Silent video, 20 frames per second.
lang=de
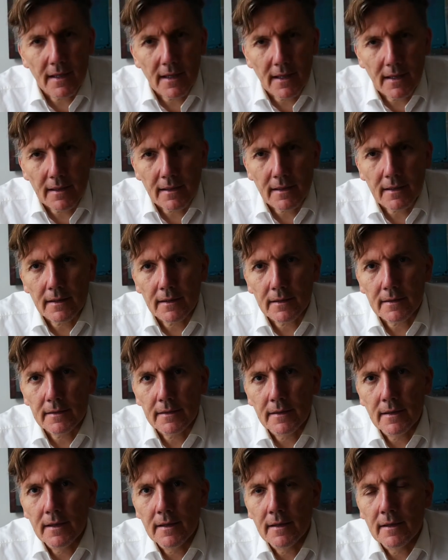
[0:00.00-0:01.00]
ärgert,
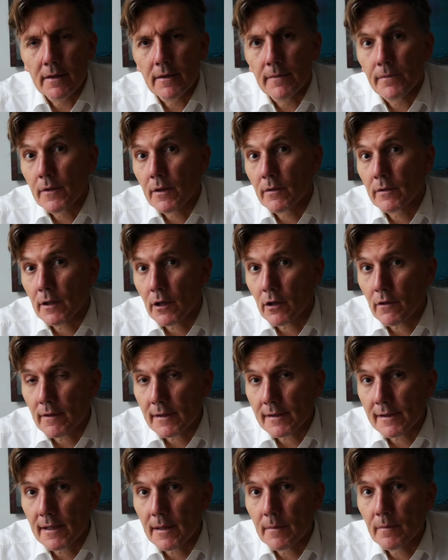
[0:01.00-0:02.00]
und auch
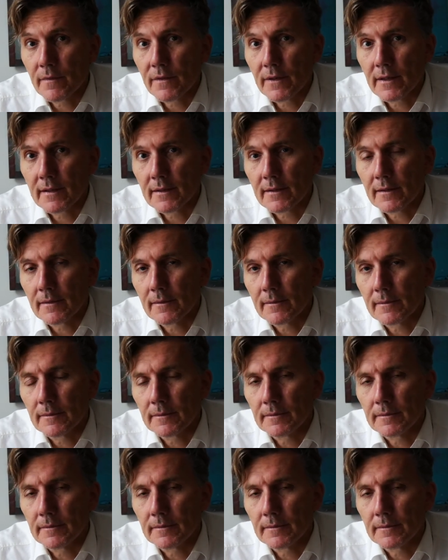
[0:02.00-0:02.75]
was sie empfinden.